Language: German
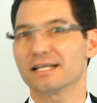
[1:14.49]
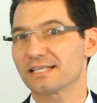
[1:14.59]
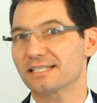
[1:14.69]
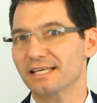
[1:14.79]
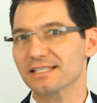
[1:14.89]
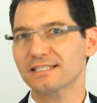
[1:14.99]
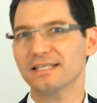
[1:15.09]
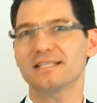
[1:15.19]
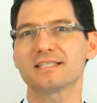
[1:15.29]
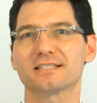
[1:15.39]
Das erste
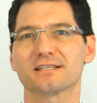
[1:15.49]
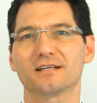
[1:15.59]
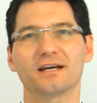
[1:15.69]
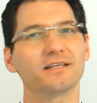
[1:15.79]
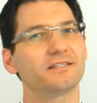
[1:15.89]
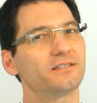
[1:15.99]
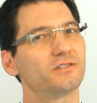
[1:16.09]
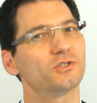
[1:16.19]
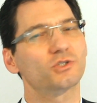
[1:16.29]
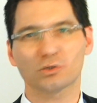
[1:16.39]
ist, es
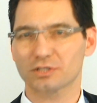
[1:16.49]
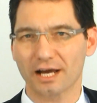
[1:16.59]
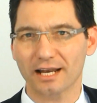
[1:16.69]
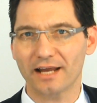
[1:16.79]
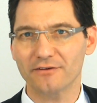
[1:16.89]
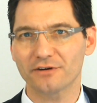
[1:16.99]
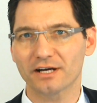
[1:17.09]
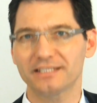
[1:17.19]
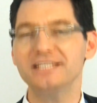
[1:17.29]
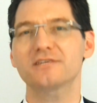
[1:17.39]
ist total
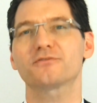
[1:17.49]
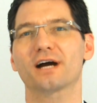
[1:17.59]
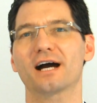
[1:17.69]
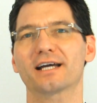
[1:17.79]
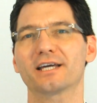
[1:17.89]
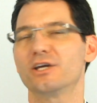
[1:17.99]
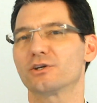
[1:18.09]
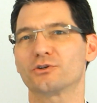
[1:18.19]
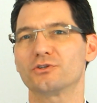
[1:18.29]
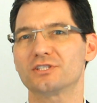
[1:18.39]
einfach. Diese Frage
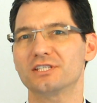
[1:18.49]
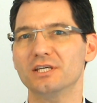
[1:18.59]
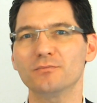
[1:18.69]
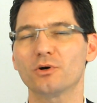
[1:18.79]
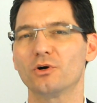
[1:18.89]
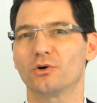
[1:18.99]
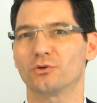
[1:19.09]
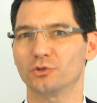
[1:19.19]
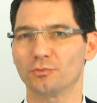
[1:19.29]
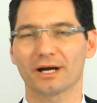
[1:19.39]
können Sie immer
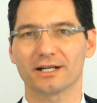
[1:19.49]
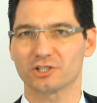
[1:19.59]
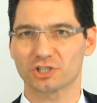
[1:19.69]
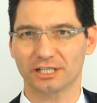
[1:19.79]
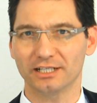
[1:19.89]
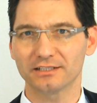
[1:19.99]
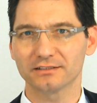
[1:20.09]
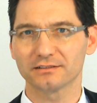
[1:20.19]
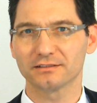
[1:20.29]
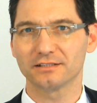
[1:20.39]
und überall stellen.